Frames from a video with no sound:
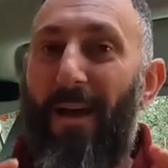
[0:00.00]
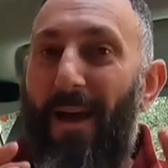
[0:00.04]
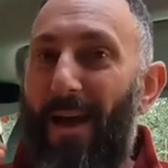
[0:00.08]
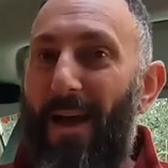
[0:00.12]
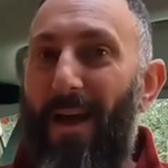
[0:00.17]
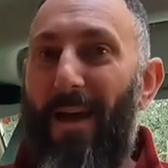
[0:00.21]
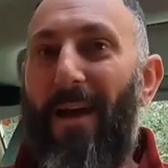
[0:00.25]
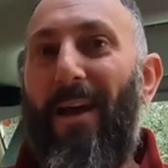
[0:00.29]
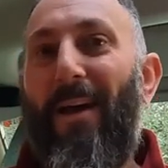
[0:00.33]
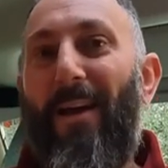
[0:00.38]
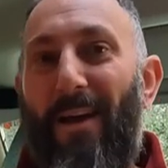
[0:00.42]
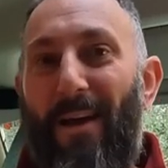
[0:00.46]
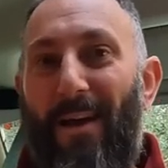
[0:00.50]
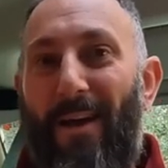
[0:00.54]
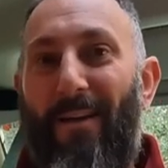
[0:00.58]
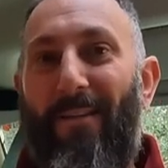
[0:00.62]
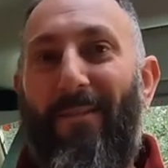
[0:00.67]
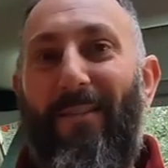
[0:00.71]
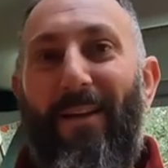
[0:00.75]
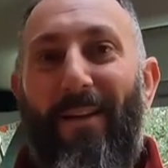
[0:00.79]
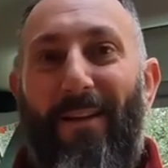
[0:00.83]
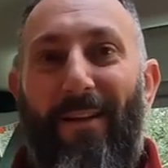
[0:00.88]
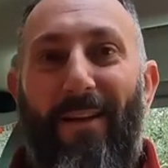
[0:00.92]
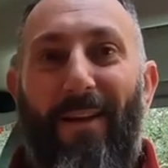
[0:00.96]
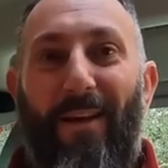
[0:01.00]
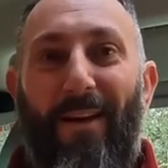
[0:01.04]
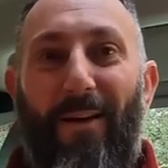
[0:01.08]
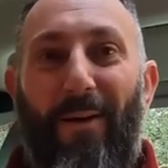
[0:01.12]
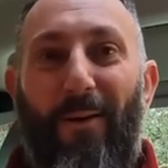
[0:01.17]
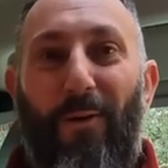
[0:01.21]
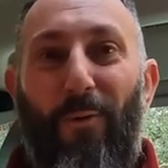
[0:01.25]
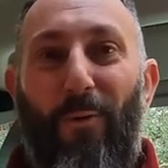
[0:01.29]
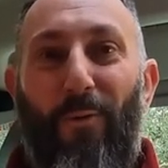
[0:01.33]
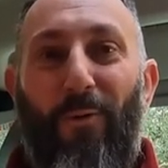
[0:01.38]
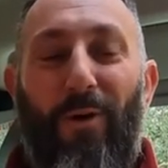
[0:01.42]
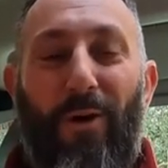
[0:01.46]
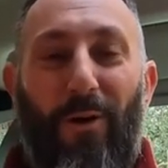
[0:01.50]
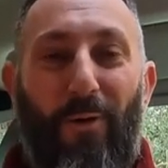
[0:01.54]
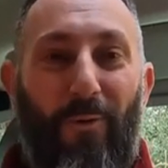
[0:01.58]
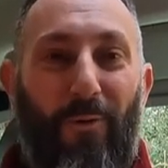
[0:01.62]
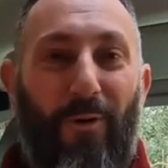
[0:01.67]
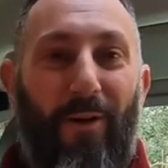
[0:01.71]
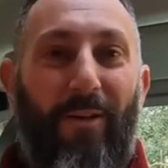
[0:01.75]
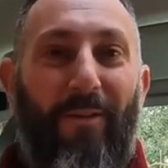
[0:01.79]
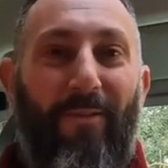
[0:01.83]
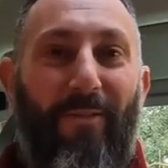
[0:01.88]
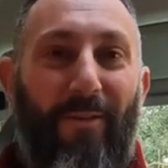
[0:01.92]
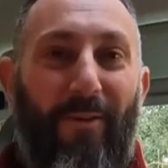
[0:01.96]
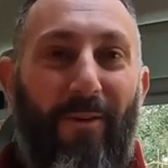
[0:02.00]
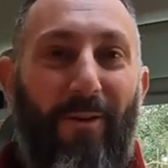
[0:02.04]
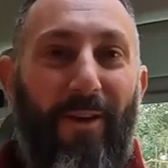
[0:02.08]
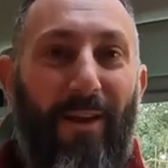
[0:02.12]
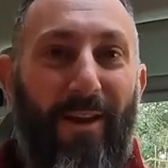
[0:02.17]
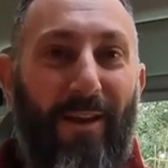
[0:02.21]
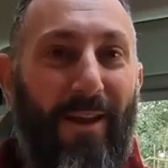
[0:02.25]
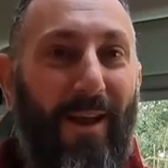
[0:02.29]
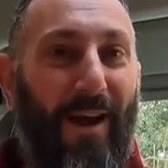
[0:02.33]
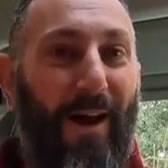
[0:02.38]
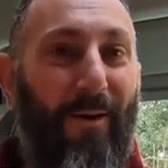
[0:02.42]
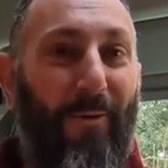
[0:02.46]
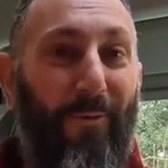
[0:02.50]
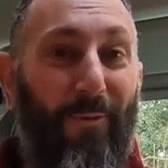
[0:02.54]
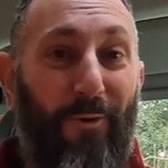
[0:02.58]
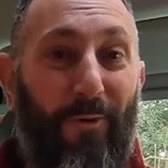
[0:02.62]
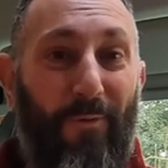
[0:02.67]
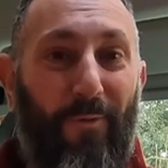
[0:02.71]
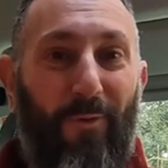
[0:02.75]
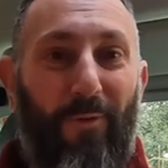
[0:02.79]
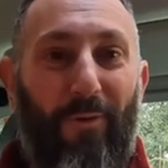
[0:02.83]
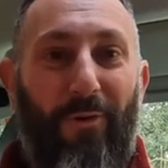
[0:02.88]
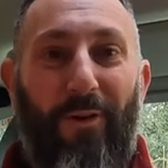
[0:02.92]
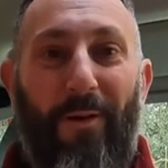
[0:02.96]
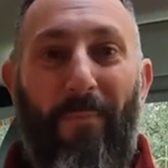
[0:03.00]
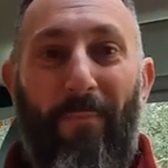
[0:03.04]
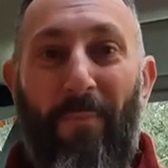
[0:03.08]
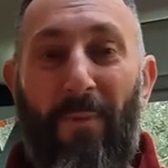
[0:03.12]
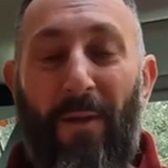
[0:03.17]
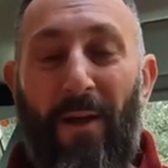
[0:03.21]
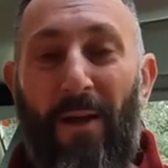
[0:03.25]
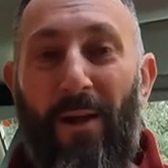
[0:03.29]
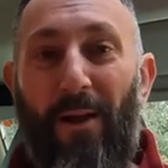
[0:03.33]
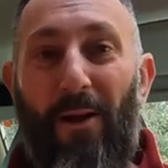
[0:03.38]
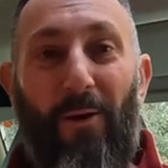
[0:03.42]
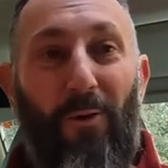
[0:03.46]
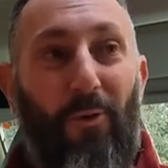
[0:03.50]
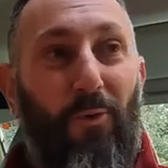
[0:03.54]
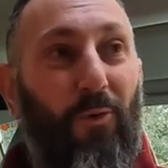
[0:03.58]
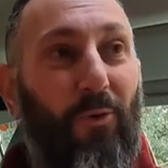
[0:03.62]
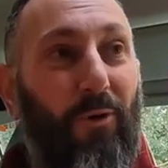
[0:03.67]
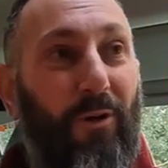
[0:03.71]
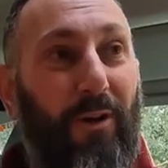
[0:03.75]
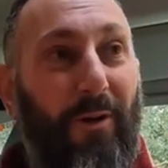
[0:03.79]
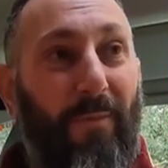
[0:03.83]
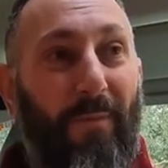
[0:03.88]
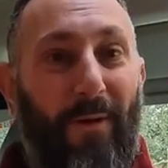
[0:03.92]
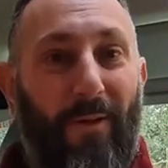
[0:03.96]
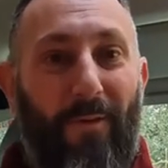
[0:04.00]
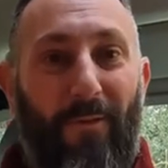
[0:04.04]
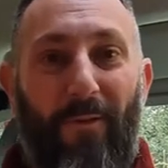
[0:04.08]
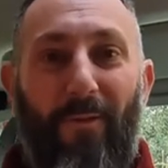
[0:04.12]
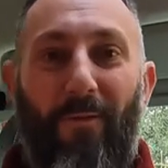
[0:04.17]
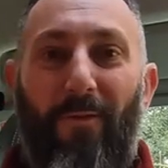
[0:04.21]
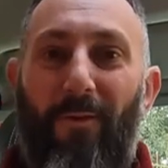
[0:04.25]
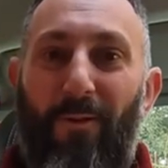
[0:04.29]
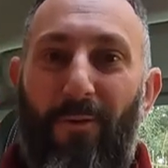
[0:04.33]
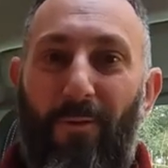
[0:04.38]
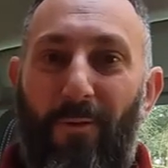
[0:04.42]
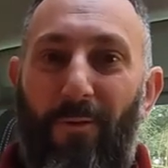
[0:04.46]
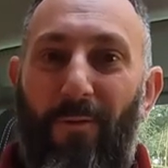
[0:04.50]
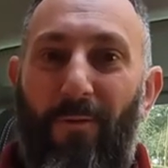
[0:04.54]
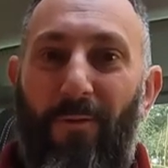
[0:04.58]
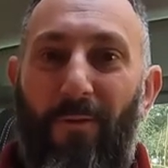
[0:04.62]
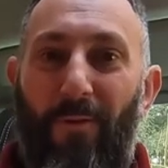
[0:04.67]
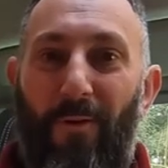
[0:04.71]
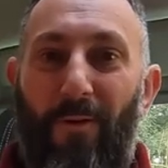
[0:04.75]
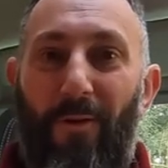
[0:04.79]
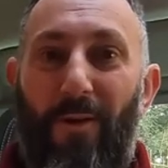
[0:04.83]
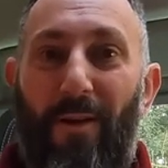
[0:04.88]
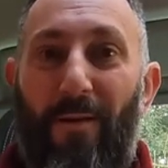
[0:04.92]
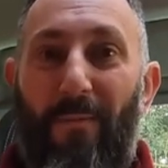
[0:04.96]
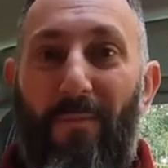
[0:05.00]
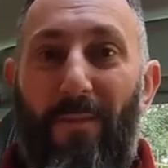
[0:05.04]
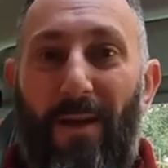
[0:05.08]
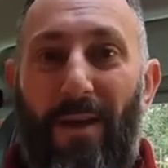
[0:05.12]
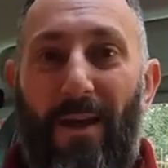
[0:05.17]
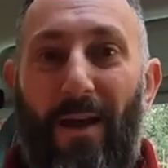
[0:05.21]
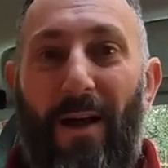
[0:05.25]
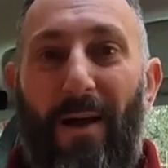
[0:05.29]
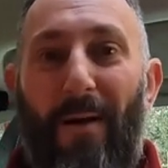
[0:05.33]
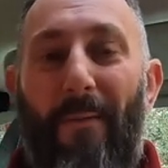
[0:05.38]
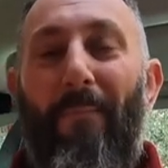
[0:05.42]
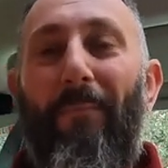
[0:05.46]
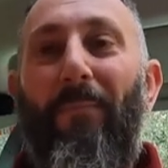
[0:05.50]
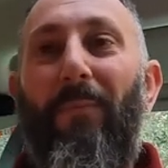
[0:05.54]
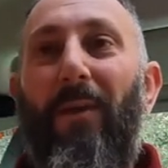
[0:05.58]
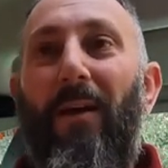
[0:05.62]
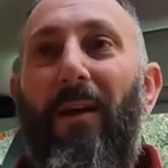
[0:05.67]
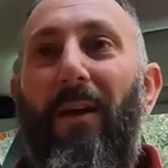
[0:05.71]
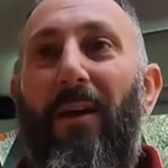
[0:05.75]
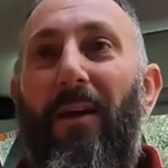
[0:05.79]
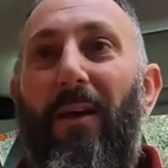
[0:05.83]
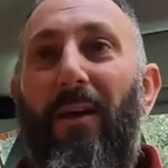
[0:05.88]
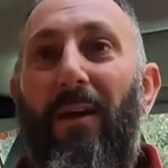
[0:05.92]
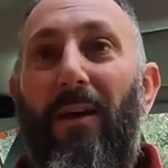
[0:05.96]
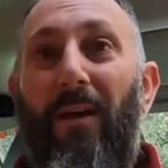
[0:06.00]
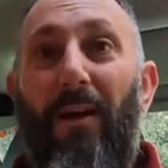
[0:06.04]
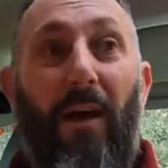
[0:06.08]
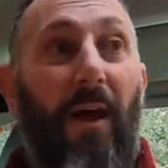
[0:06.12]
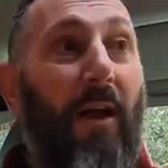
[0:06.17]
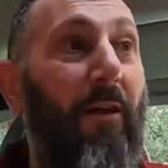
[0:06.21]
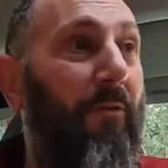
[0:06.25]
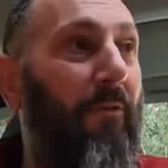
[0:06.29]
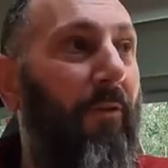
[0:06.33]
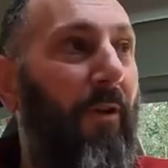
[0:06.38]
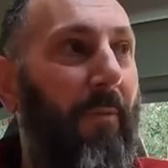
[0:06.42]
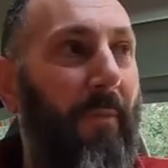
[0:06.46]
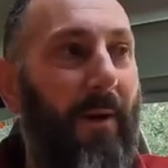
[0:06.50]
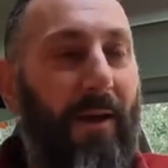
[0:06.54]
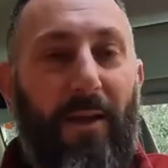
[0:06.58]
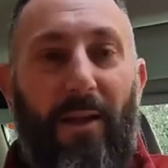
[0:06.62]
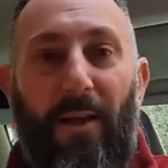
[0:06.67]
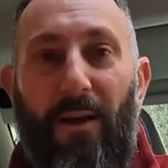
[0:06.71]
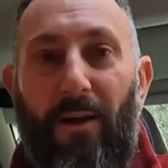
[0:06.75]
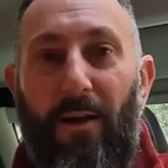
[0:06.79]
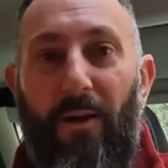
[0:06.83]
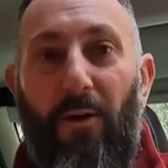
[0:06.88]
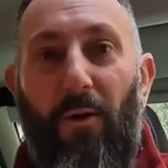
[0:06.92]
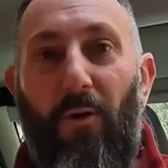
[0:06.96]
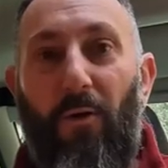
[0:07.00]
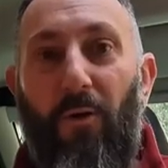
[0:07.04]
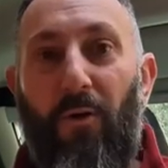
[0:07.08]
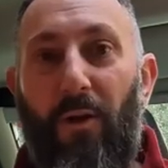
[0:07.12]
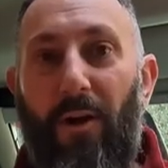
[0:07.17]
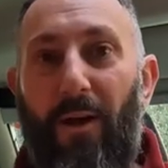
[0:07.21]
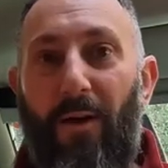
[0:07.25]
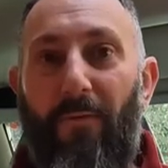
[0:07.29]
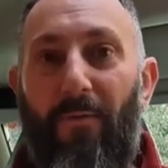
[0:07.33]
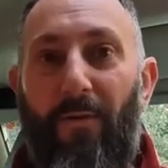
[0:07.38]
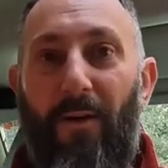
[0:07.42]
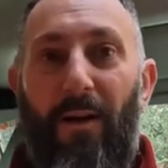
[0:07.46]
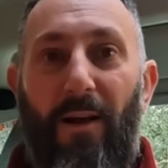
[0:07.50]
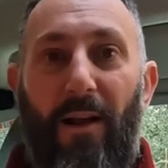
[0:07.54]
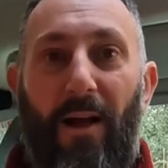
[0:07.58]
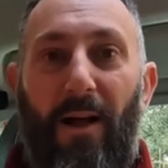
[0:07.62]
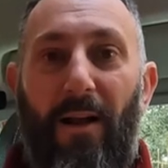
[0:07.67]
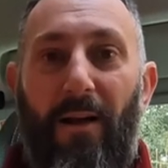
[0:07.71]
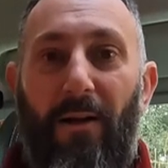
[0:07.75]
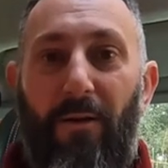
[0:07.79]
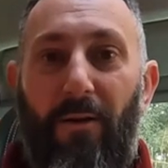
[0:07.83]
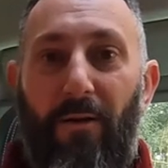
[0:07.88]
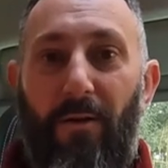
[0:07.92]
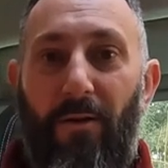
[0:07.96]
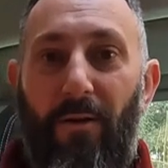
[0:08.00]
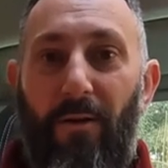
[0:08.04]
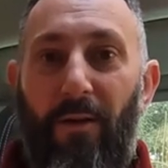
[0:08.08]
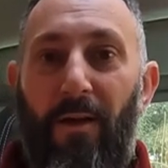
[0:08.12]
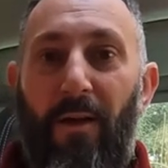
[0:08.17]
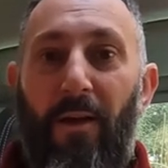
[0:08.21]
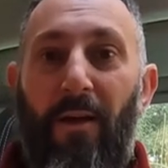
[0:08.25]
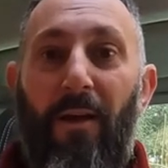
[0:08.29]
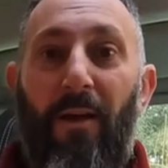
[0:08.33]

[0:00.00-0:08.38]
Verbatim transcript: È, è, stata una lunga, lunga storia di auto avute. L'ultima sostituzione mia eh, è sulla macchina che ho ora, fra l'altro.